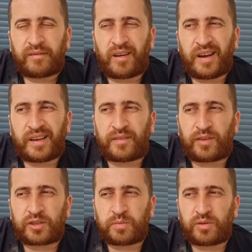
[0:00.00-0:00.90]
Ouais,
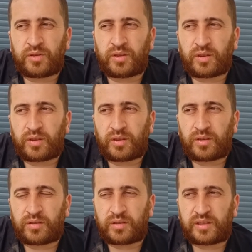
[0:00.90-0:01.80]

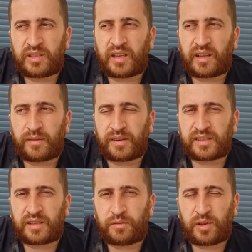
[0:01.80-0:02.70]
franchement, euh, s'il y en a
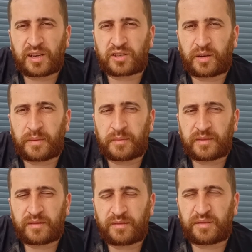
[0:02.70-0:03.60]
20, j'ai vu large quand même.
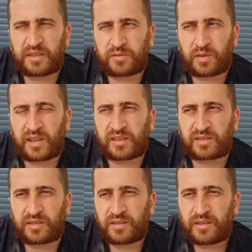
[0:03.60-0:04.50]
20, hein. je vois
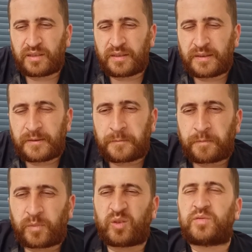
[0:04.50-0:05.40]
large. Hein.
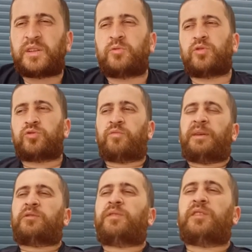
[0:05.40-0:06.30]
Donc je fais le tour, je trouve
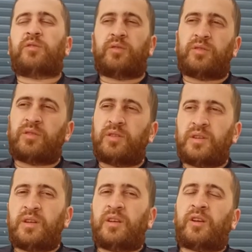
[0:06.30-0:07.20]
pas de jeux vidéo.
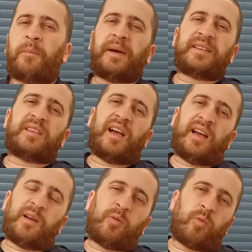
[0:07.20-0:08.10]
Quand par hasard,
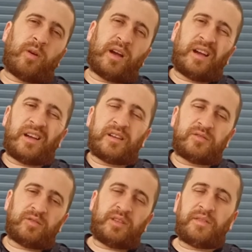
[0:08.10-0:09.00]
à un coin
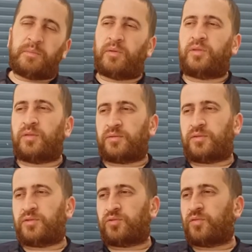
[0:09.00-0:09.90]
de, la ville
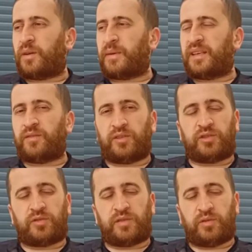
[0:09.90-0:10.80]
brocante, je trouve un mec qui vend
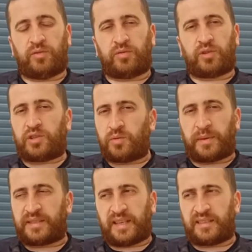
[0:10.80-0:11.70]
des jeux vidéo, que des jeux
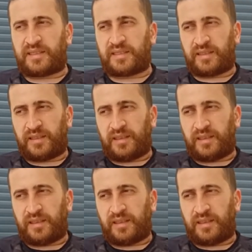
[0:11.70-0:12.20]
PS4.